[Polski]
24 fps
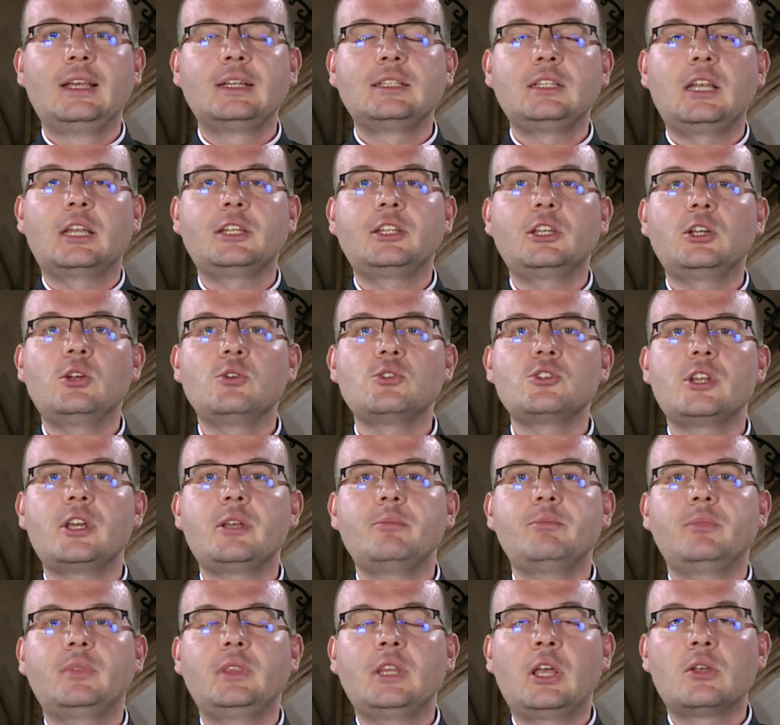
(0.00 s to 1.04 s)
Dlatego,
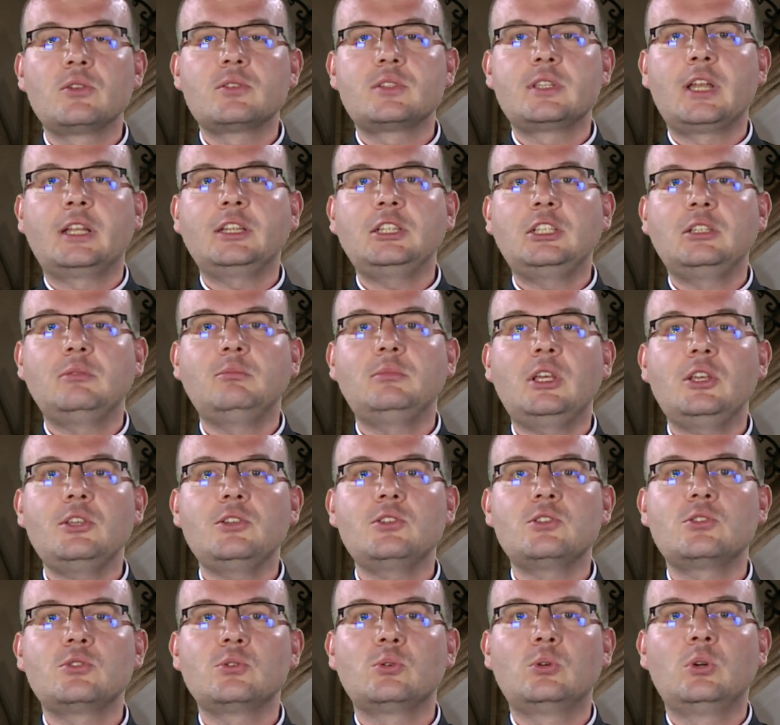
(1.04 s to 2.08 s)
że na ostatnim
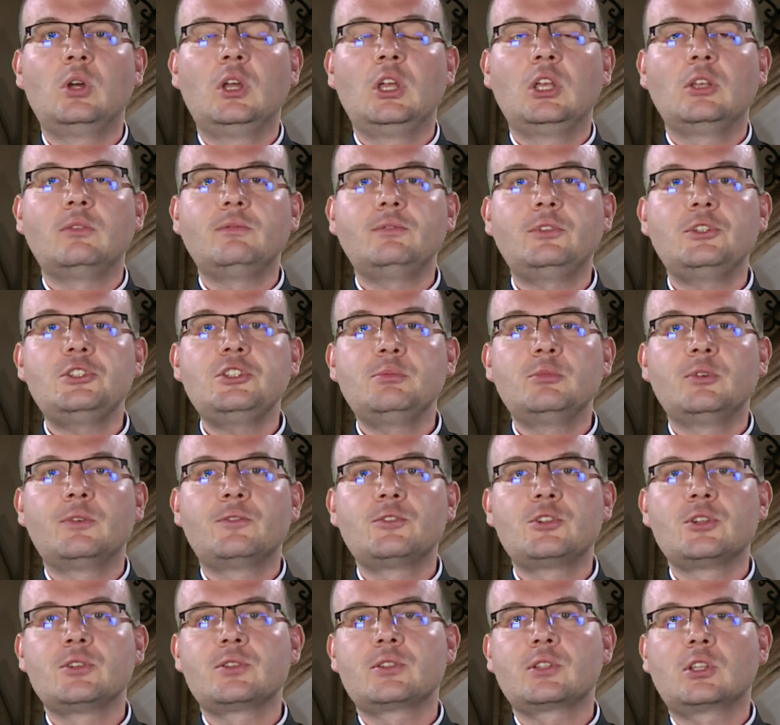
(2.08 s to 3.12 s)
miejscu widzimy
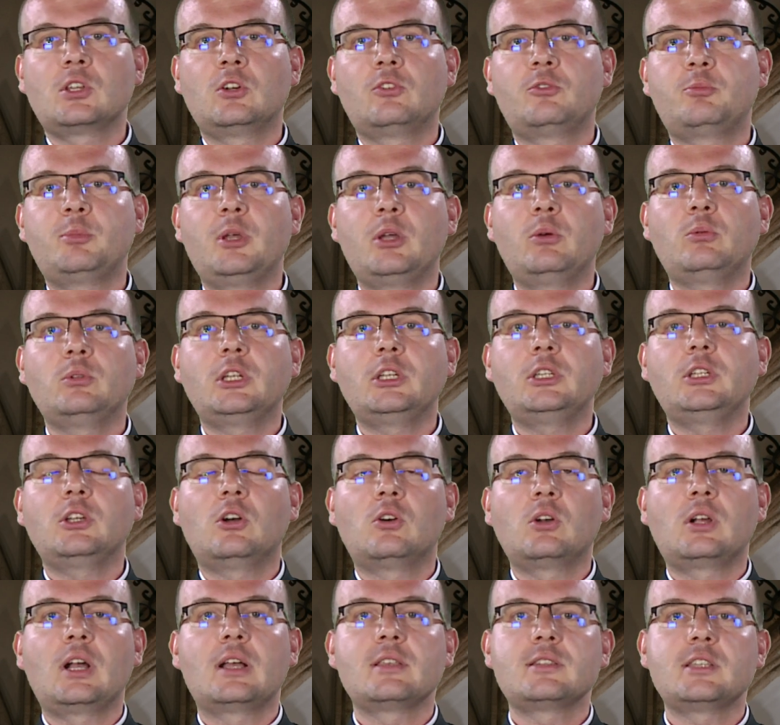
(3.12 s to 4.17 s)
wszystko w pełnej
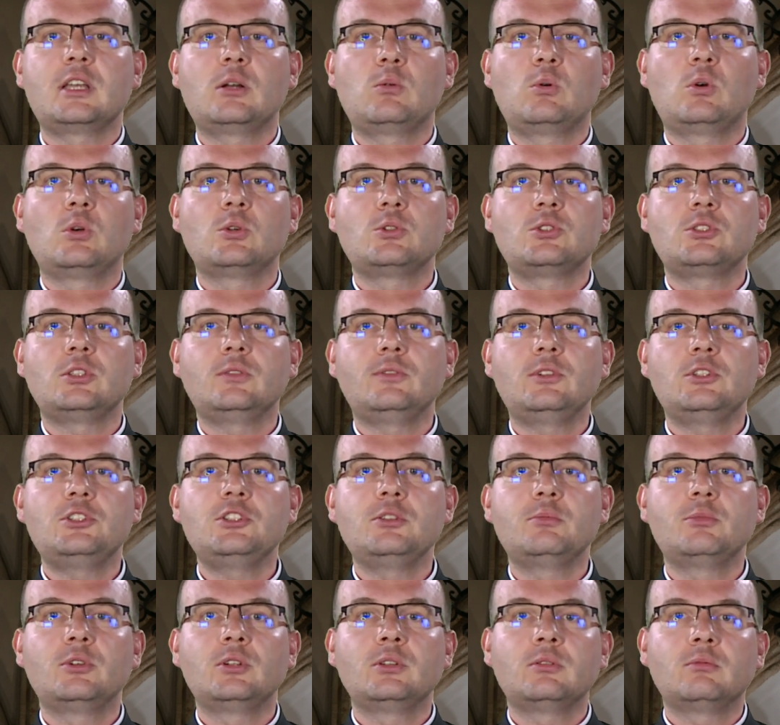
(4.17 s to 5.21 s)
okazałości.
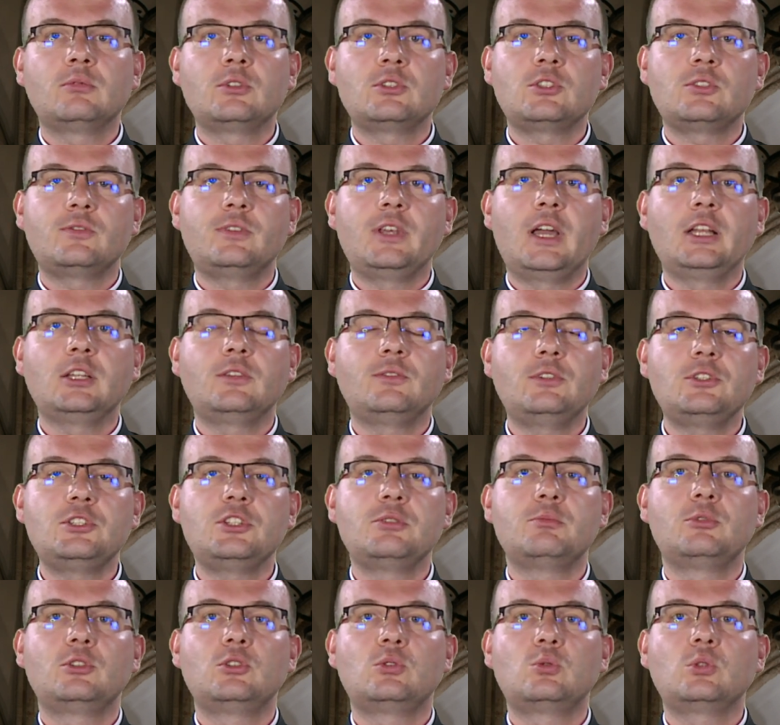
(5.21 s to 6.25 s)
Widzimy świat,
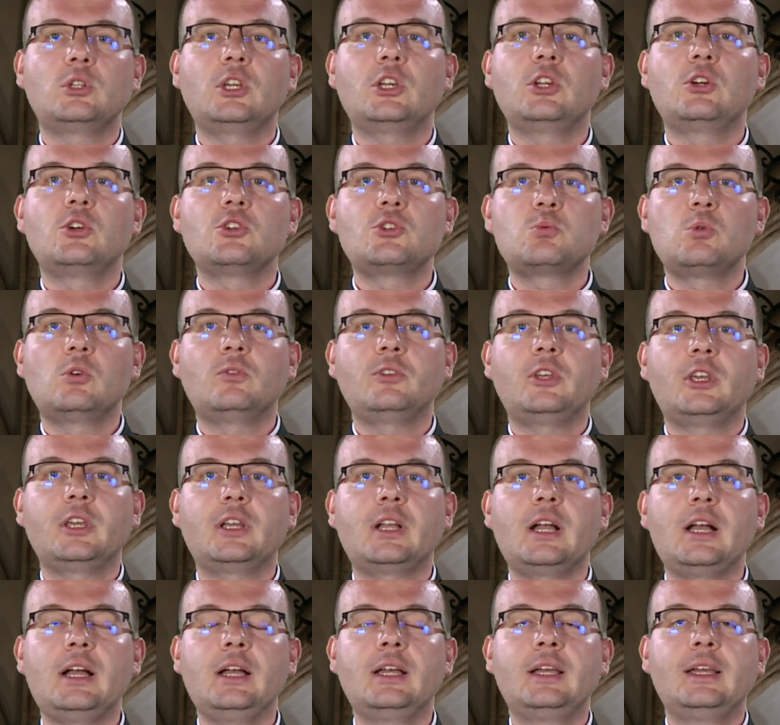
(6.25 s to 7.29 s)
widzimy drugiego
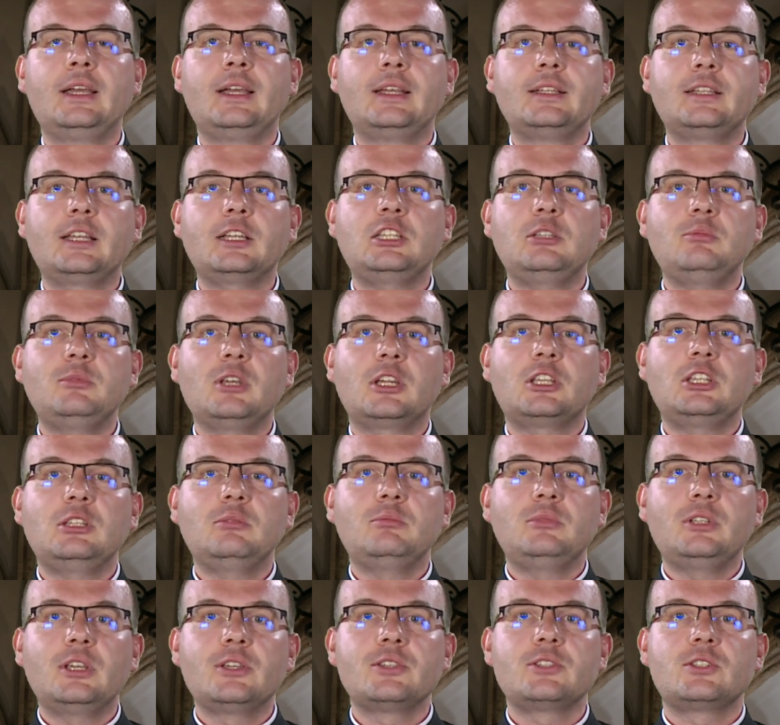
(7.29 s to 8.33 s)
człowieka takim,
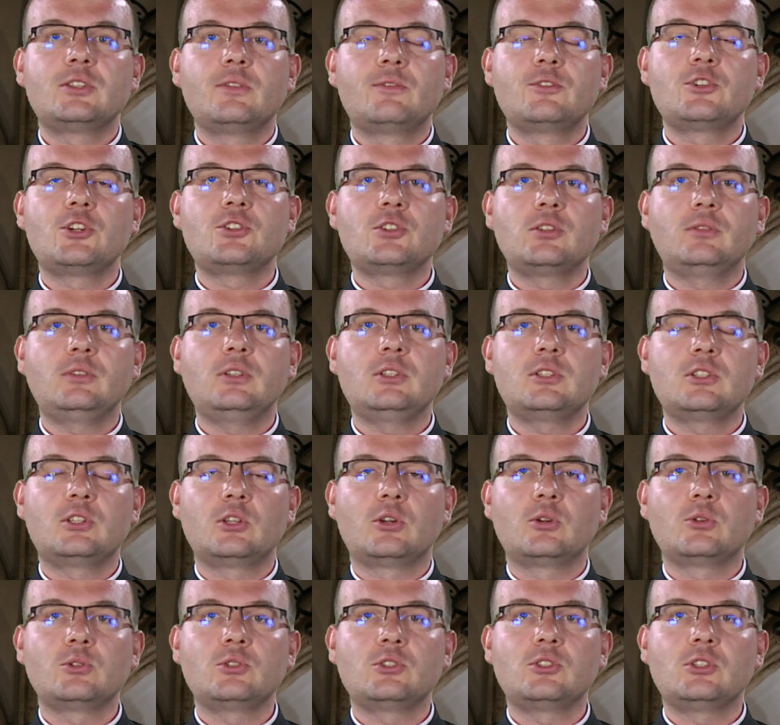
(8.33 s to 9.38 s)
jakim jest w
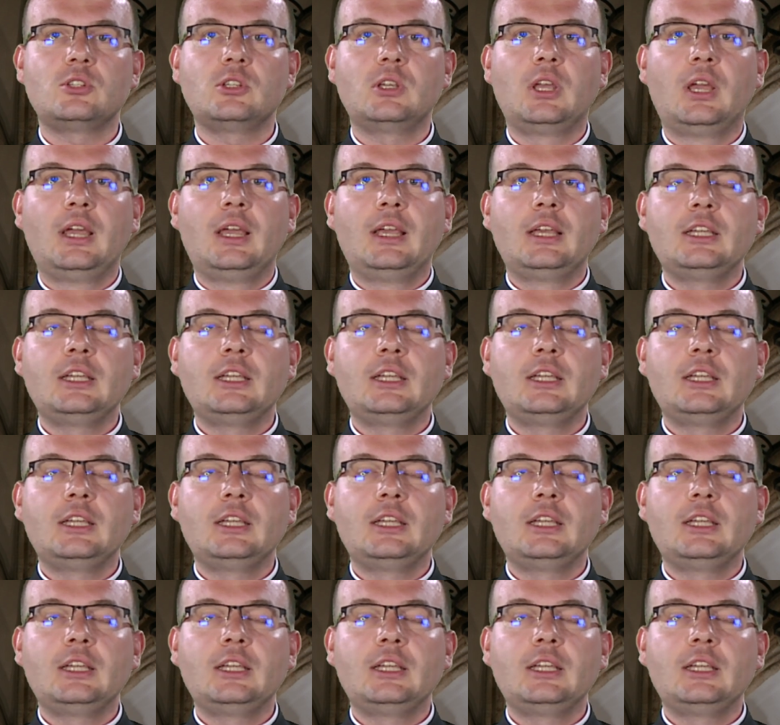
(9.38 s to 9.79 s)
rzeczywistości.